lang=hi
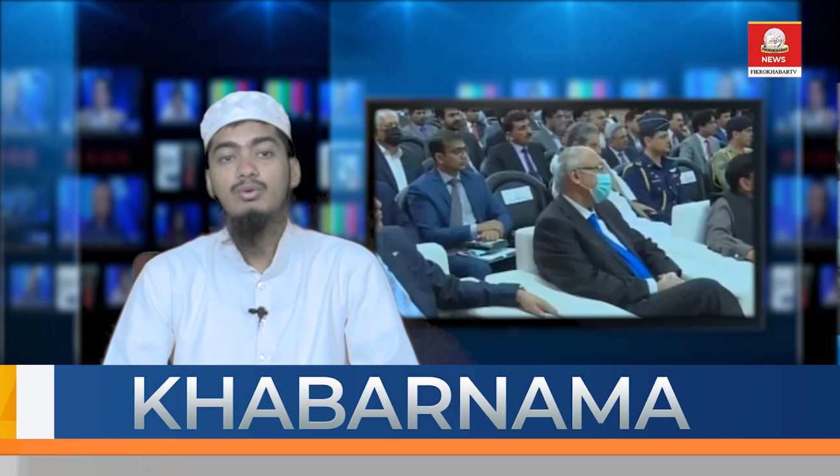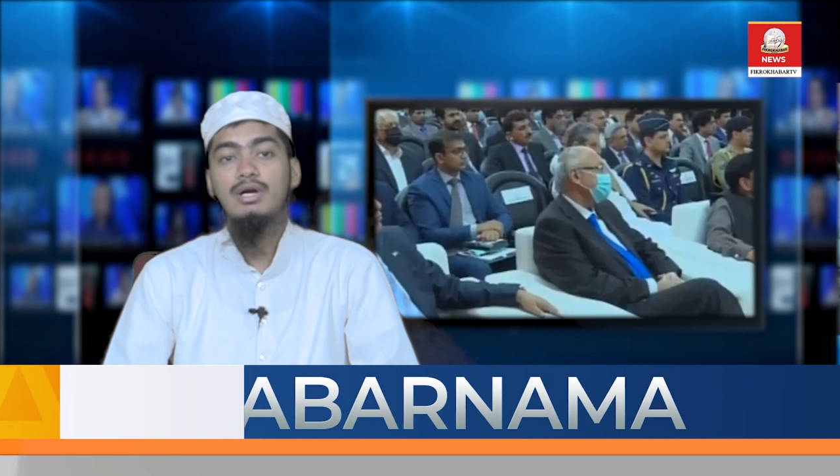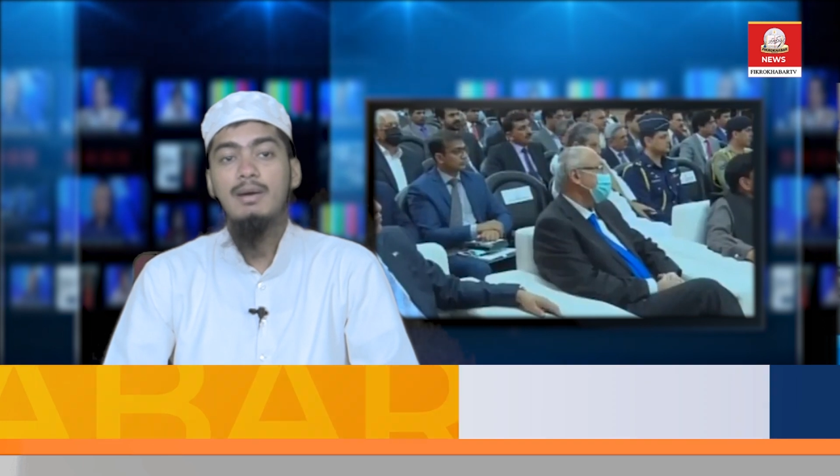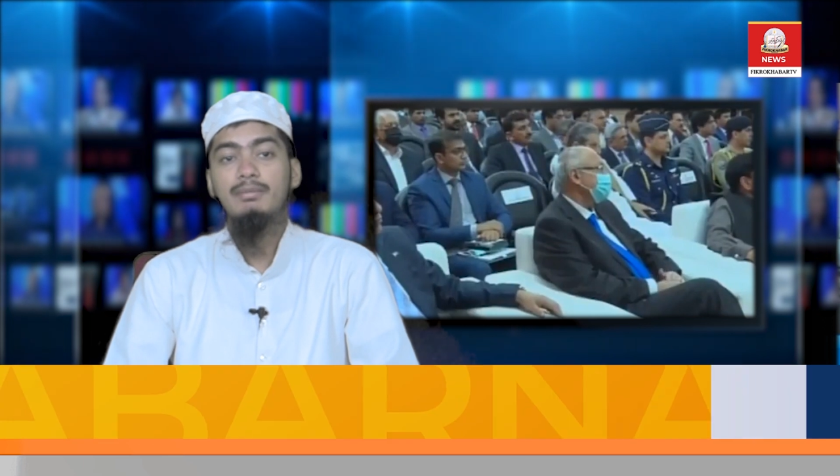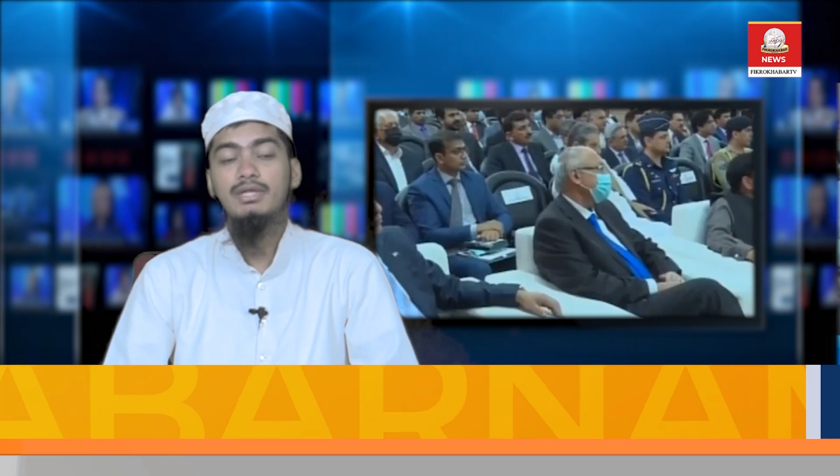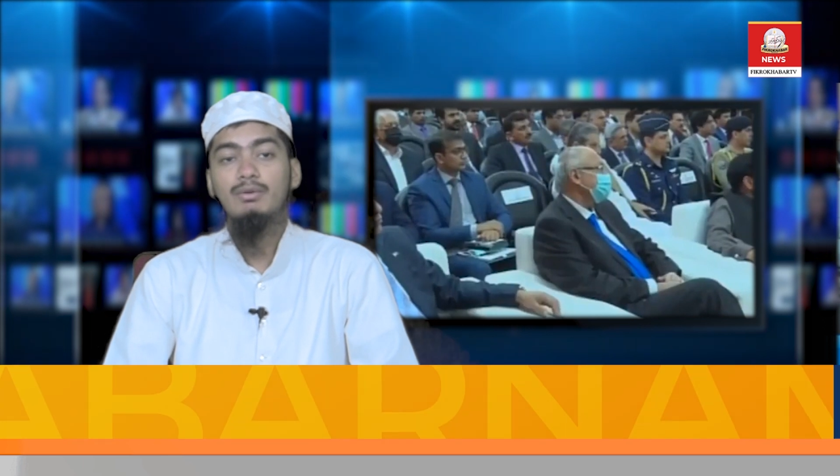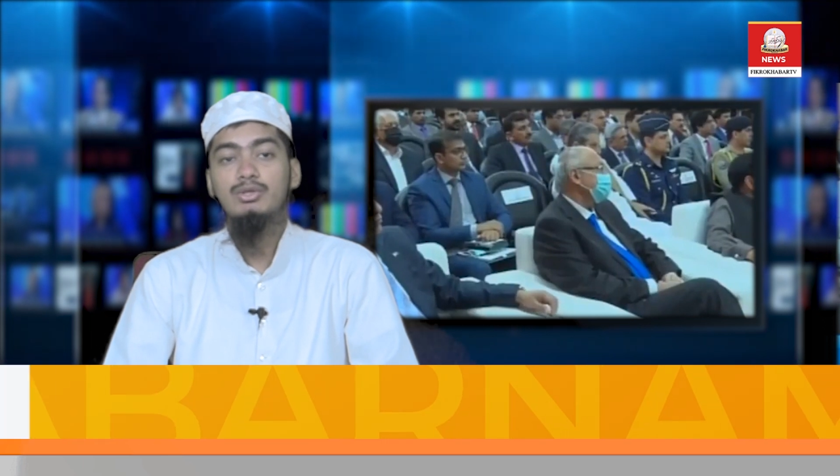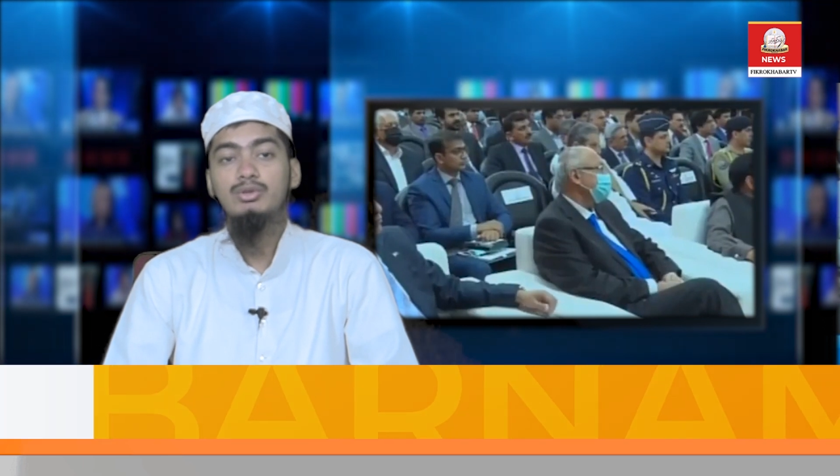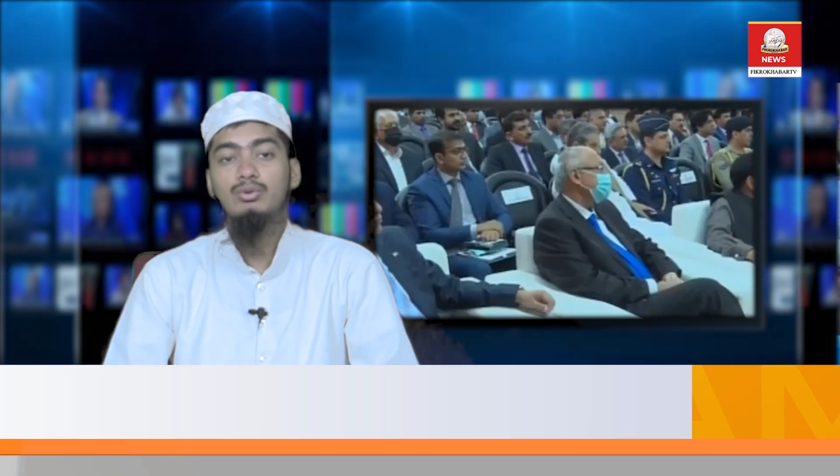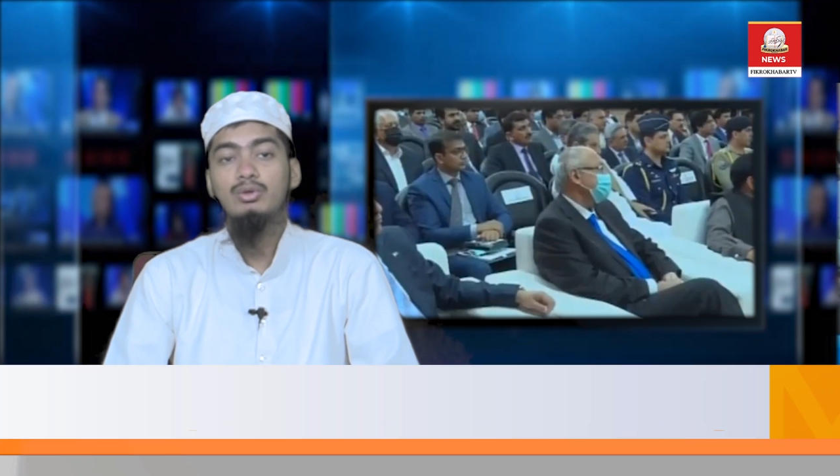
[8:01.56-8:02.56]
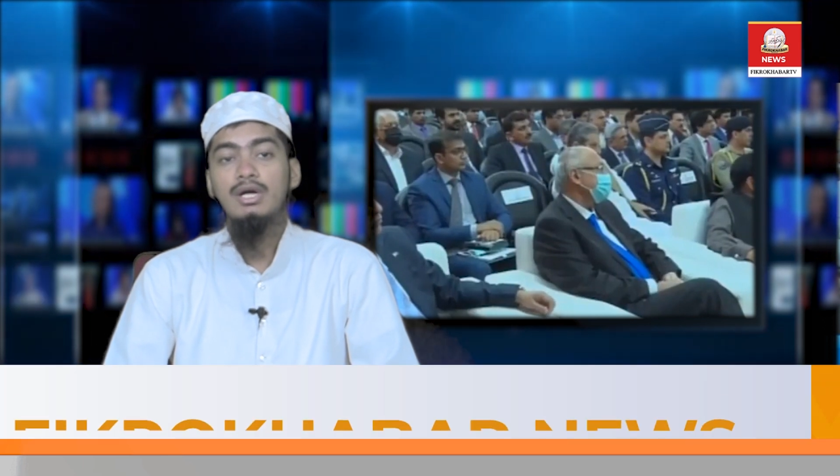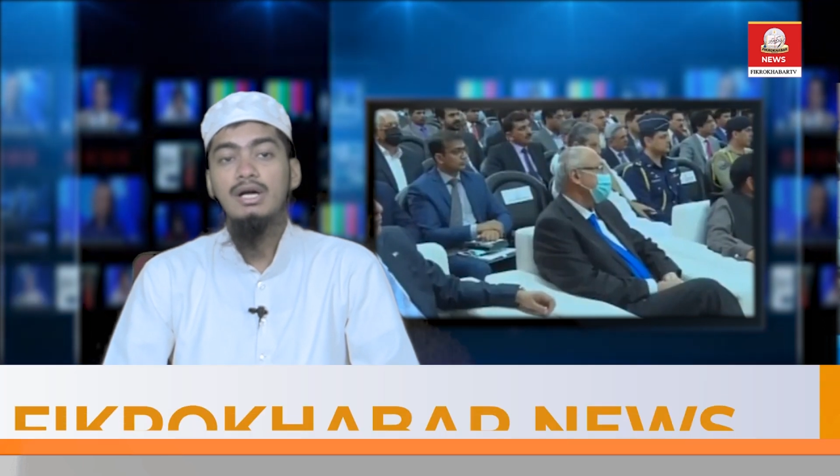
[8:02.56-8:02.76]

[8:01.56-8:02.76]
हुकाम की तवज्जो